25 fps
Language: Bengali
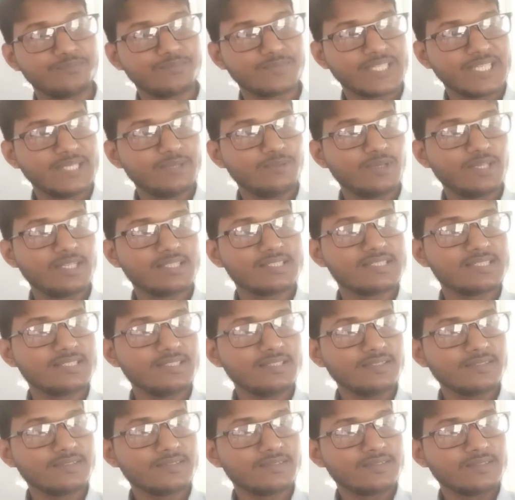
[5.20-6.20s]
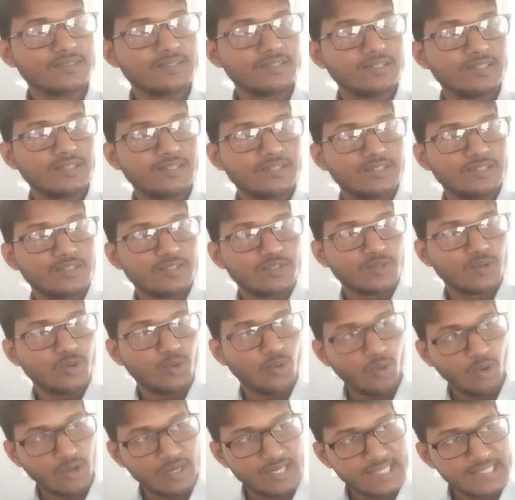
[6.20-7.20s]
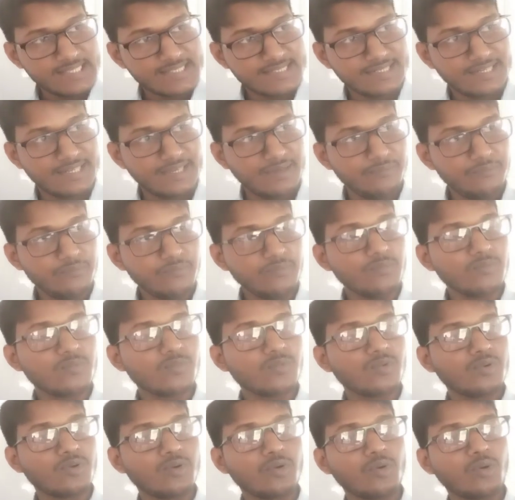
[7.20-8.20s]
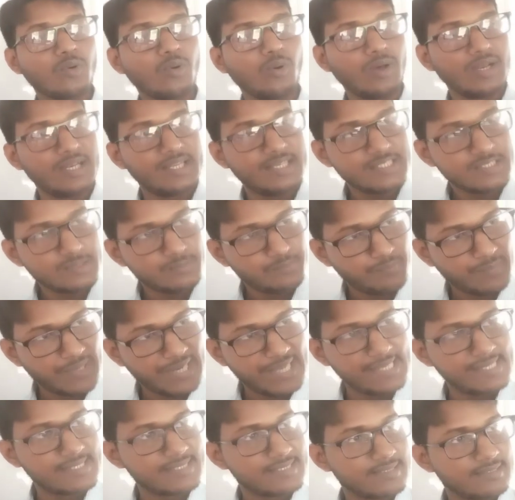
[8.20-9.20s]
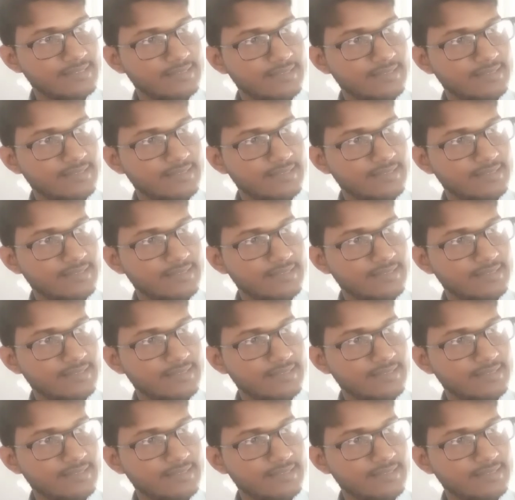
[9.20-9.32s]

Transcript: কি বলেছি কলেজ নেম কলেজ নেম কলেজ প্লেস